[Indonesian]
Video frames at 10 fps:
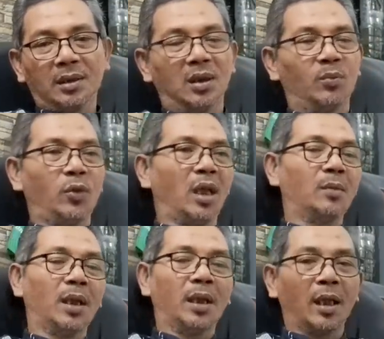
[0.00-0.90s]
atau
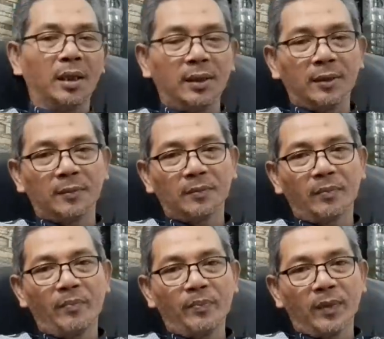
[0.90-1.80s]
Puan Maharani.
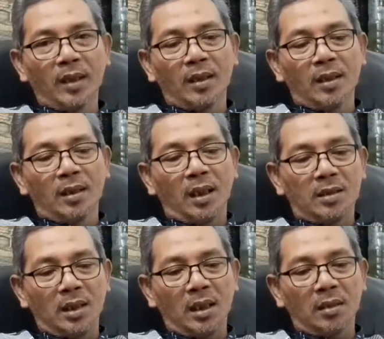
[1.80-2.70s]

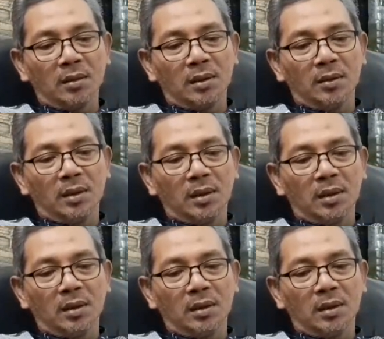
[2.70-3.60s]
Ganjar
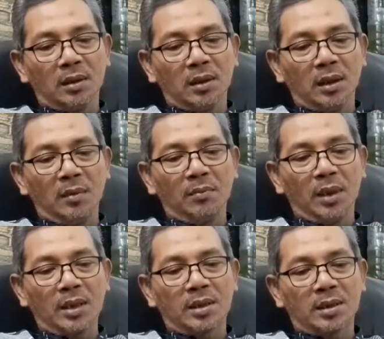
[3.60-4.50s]
eh,
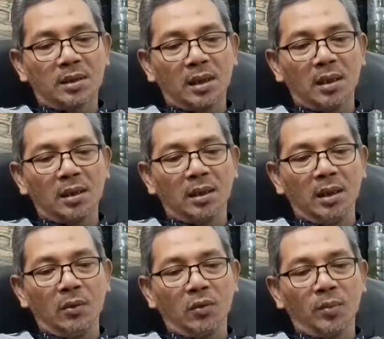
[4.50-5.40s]
imbas dari
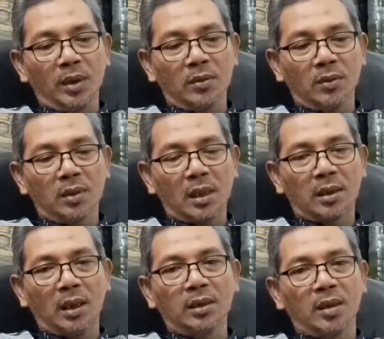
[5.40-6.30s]
hiruk pikuk
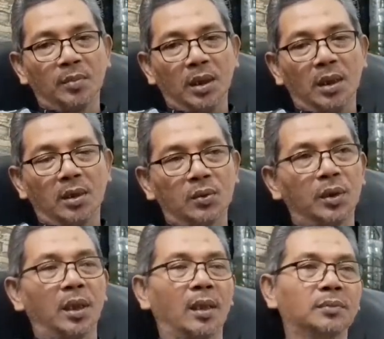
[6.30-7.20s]
gagalnya Piala
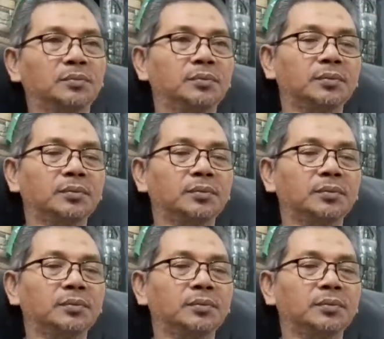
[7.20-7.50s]
Dunia